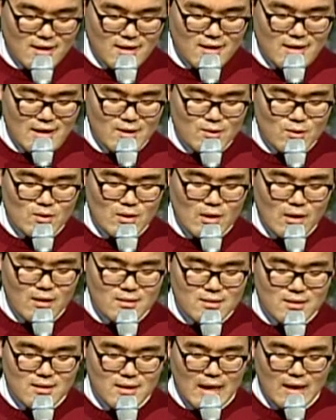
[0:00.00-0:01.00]
그래도
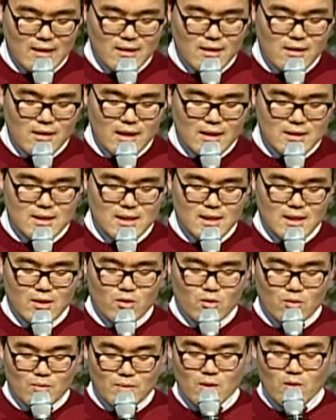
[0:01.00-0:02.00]
너희들이 한결같이
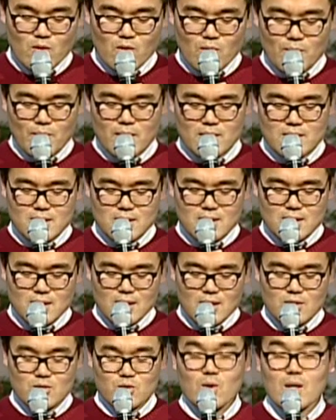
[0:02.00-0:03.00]
꾸미고 편지
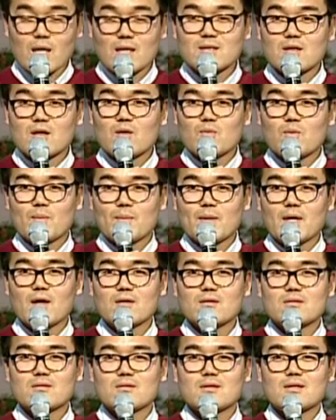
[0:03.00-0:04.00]
쓰기 좋아하는 걸
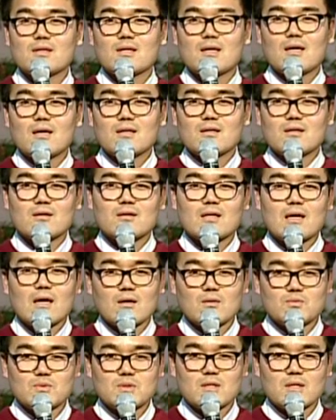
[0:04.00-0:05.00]
보면
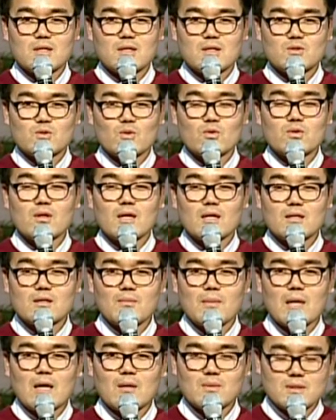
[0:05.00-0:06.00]
영락없이 소녀라는
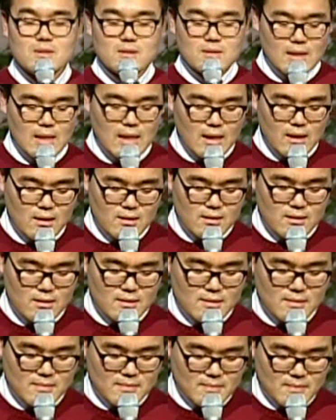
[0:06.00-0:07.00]
마음이 든다.
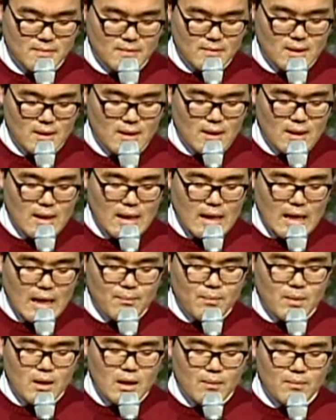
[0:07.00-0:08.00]

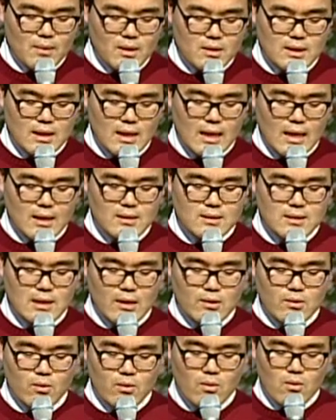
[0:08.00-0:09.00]
한 명 한명 한명 색깔이
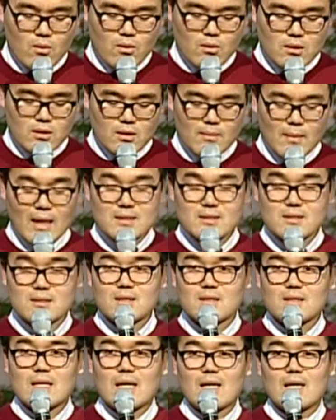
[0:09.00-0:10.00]
다르고 그
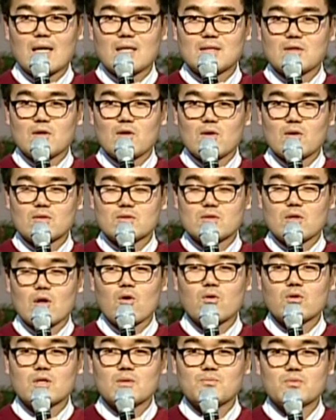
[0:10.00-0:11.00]
맛이 달라서
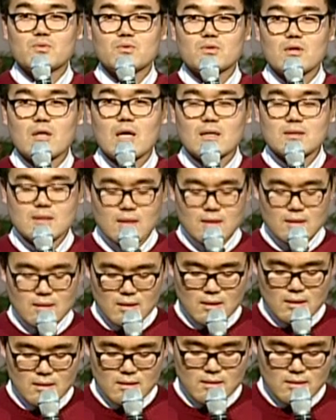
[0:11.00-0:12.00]
더욱 이쁜
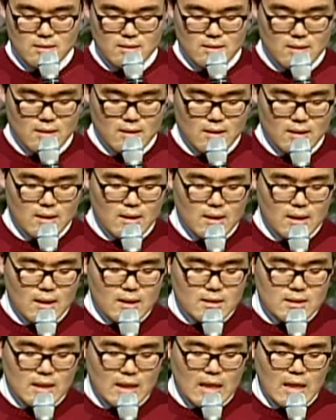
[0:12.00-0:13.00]
여학생들.
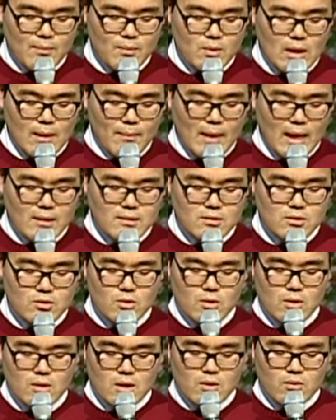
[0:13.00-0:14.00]
생각보다 많은
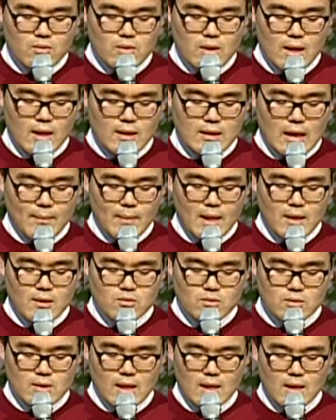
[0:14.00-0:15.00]
추억이 우리에게
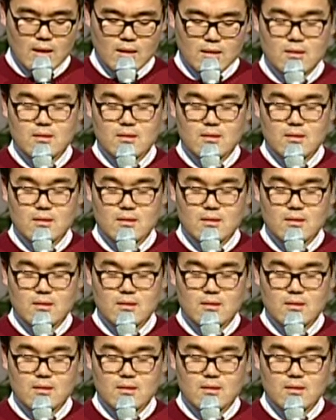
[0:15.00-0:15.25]
남아있구나.